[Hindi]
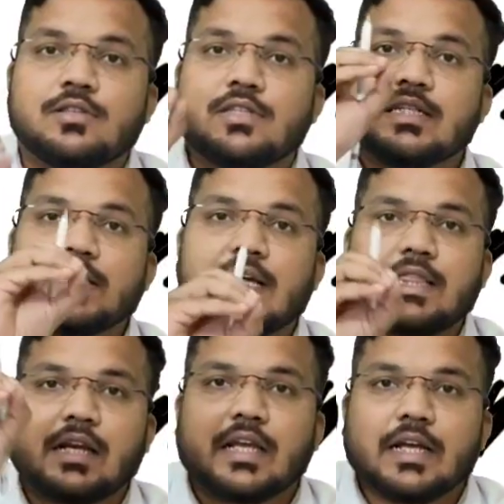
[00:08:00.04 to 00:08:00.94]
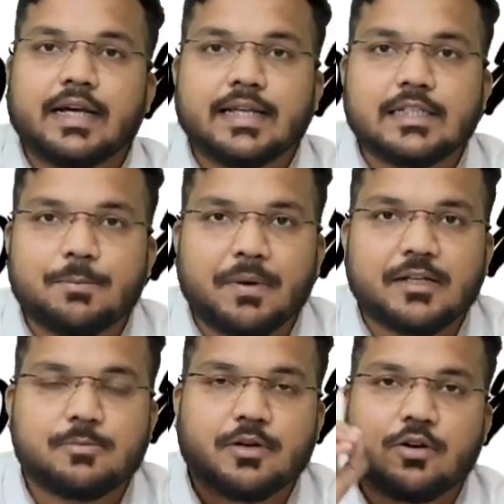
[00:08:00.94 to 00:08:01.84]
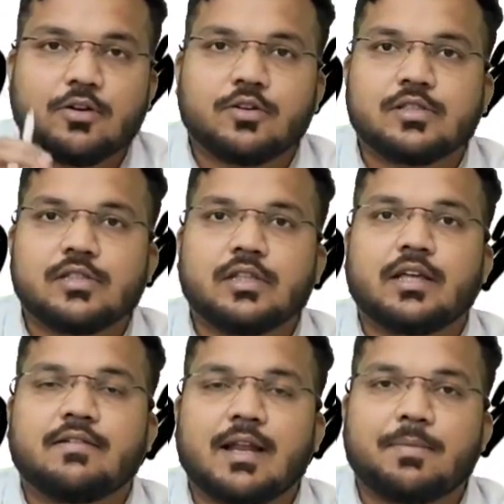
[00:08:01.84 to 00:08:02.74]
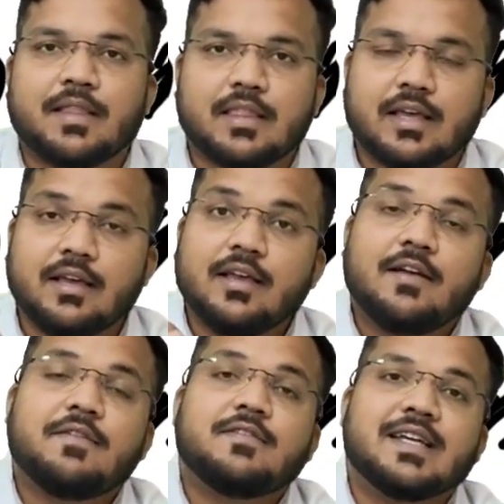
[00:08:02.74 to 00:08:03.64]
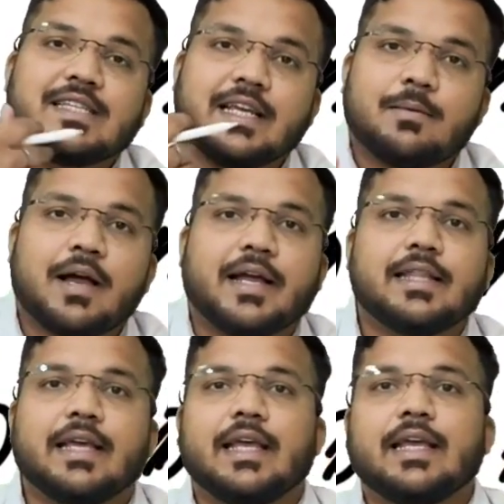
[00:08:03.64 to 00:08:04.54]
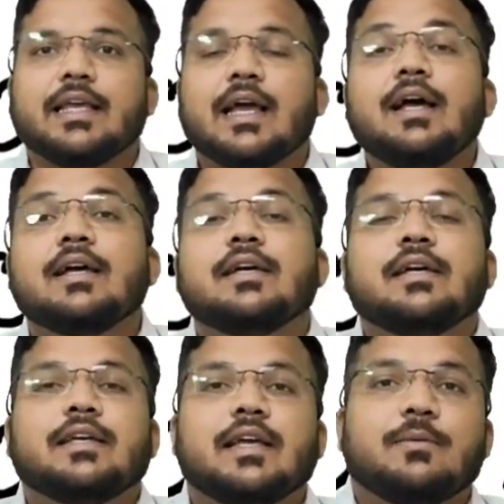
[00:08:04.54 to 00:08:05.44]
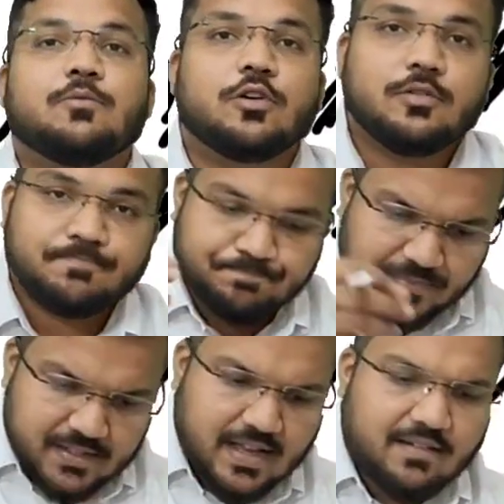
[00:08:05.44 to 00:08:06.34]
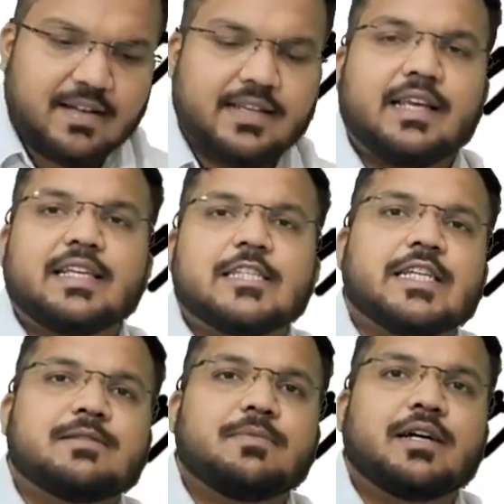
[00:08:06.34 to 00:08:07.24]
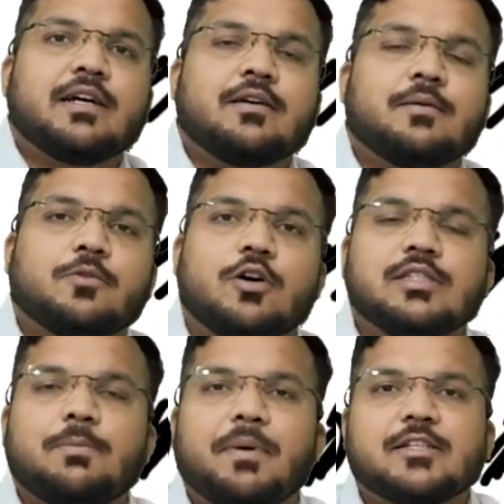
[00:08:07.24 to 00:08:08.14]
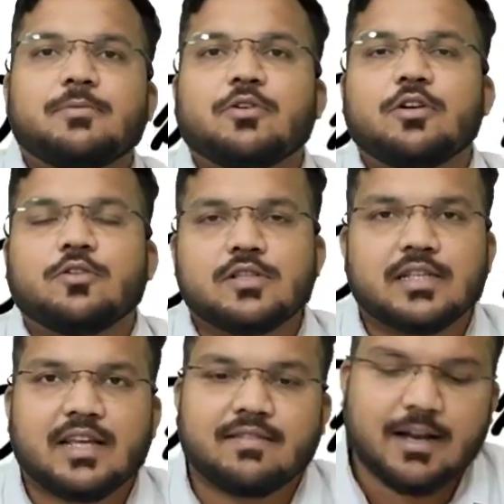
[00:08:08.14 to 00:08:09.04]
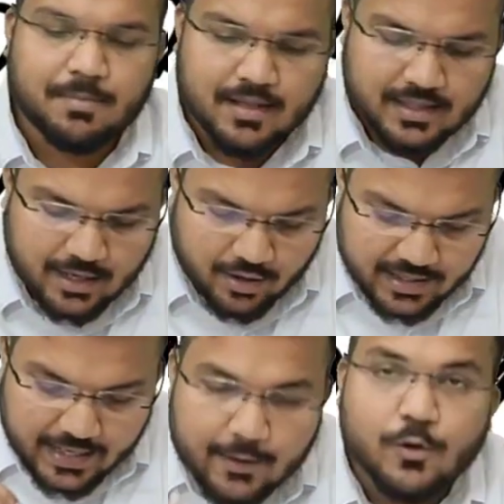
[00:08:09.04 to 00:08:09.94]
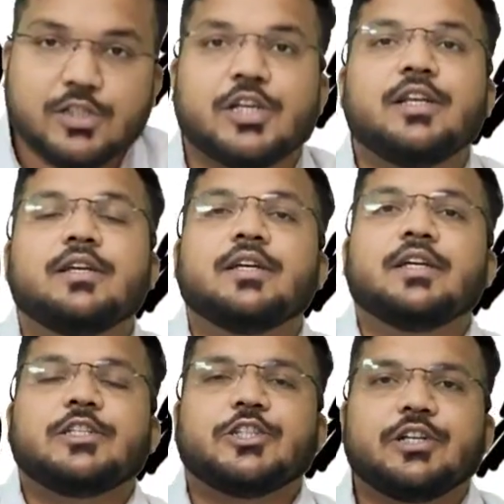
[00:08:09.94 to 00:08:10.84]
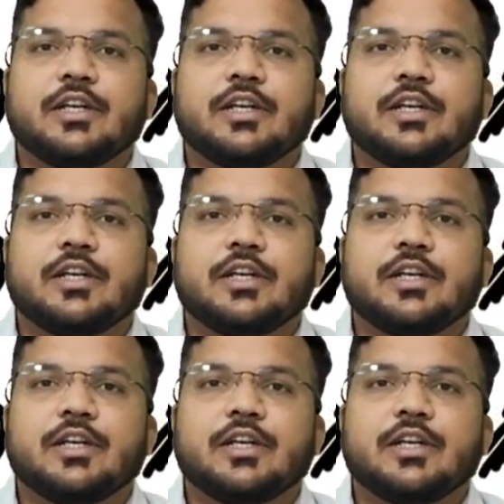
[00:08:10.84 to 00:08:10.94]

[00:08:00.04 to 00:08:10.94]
में कौन कौन सी चैत्र के कृष्ण पक्ष में कौन कौन से त्यौहार पड़ते हैं फिर वैसे ही हम आगे देखेंगे क्या कि हमको सावन के किस किस कौन से पक्ष में कौन कौन से त्यौहार पड़ते हैं और यही क्वेश्चन